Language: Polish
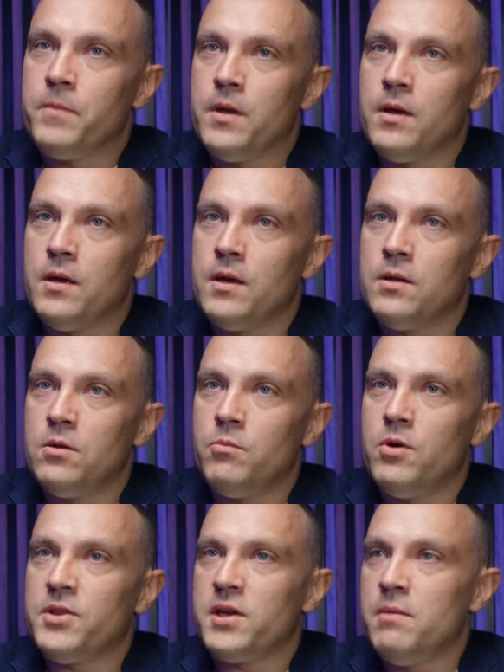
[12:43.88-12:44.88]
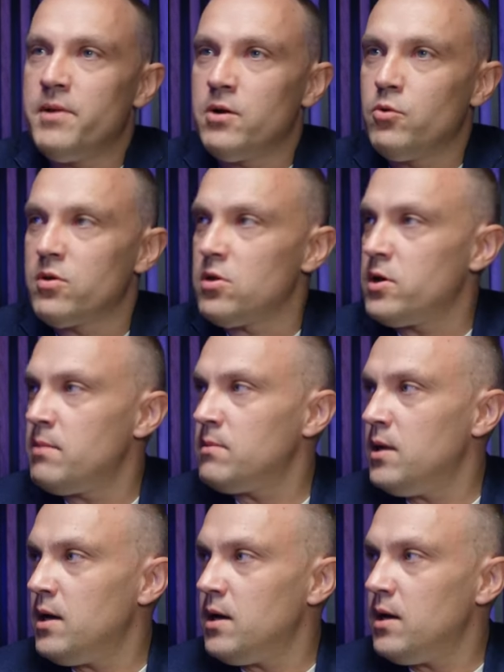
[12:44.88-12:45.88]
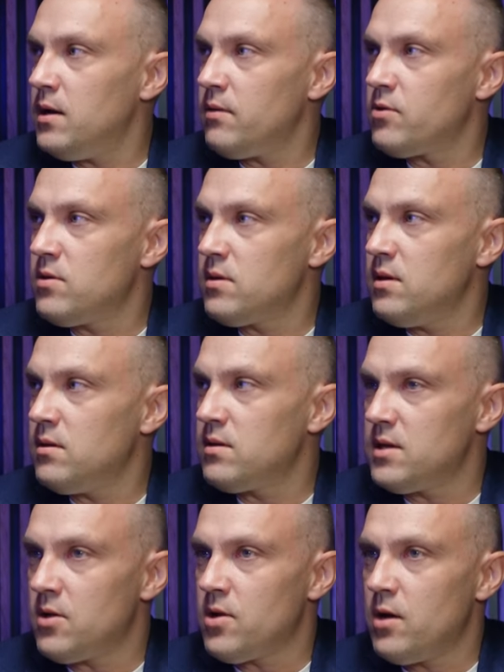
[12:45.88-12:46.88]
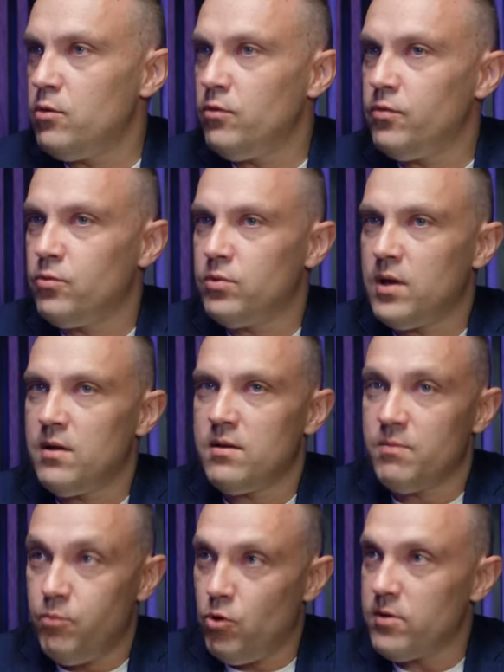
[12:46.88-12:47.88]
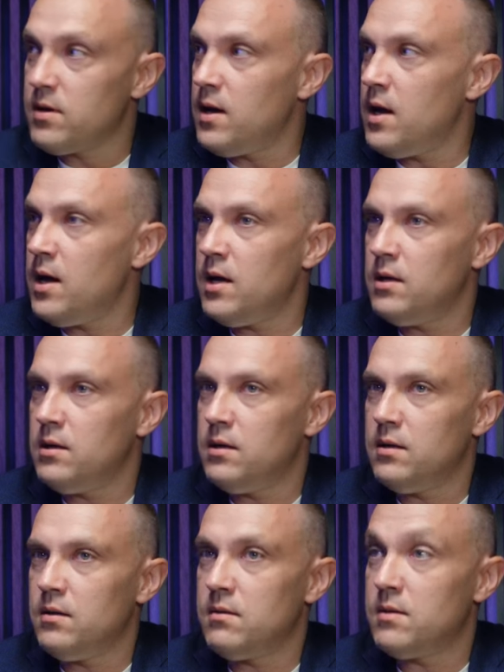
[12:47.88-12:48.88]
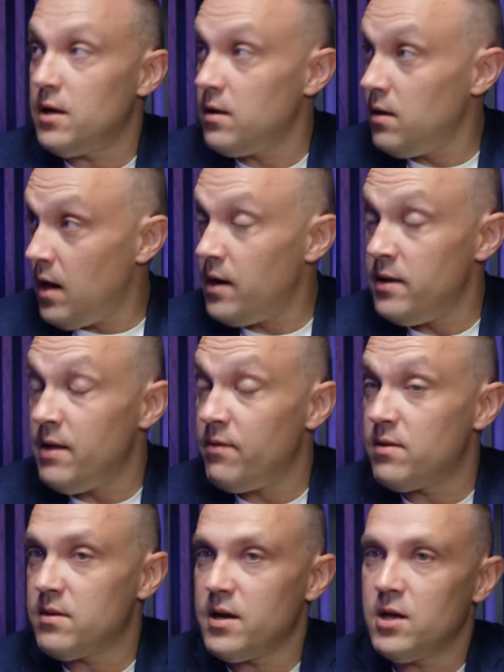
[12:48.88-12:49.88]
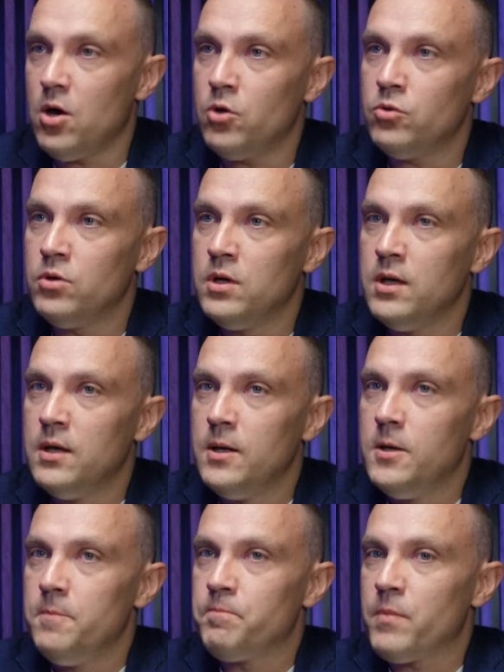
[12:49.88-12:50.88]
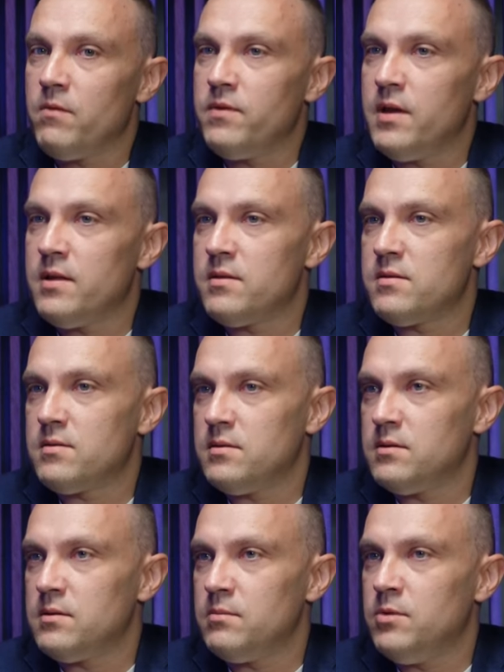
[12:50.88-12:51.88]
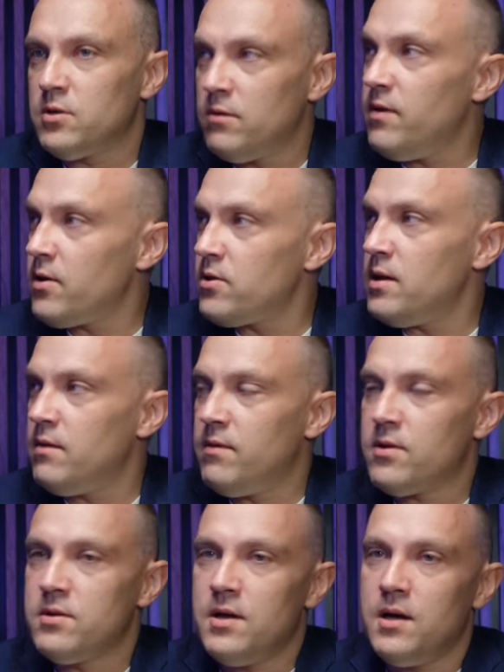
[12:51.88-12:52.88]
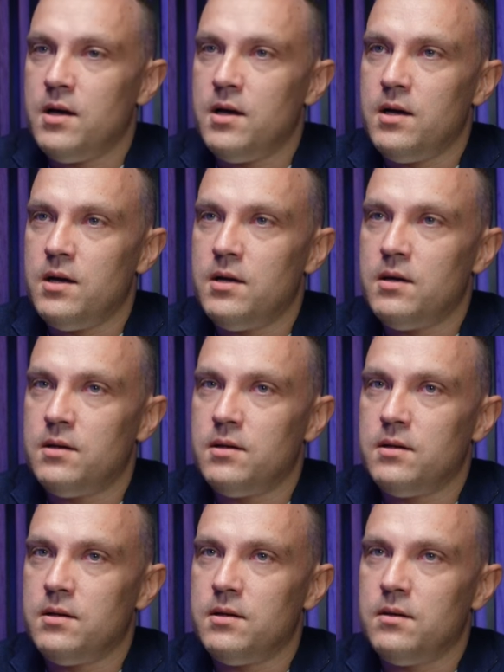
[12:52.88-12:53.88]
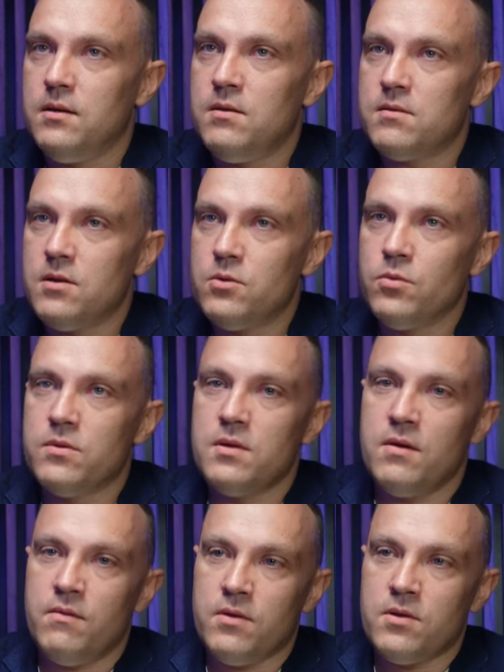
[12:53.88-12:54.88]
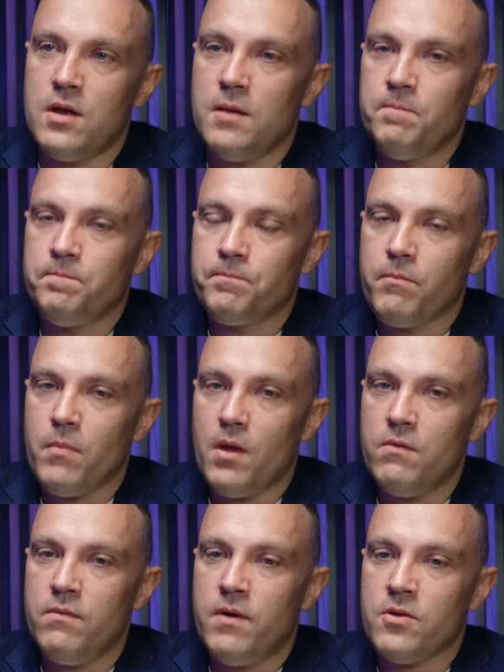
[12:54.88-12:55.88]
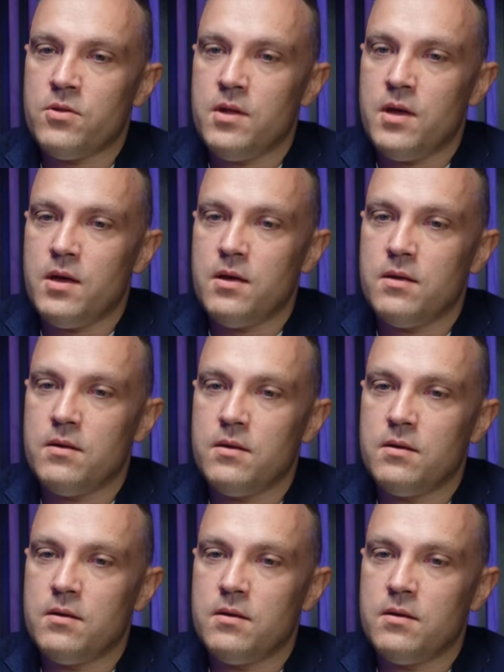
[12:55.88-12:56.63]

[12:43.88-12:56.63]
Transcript: E, no była takim prekursorem dla wszystkich strażaków tutaj z Płocka, e, z ale nawet z regionu, więc e, była to ważna, ważna instytucja, ważna, ważne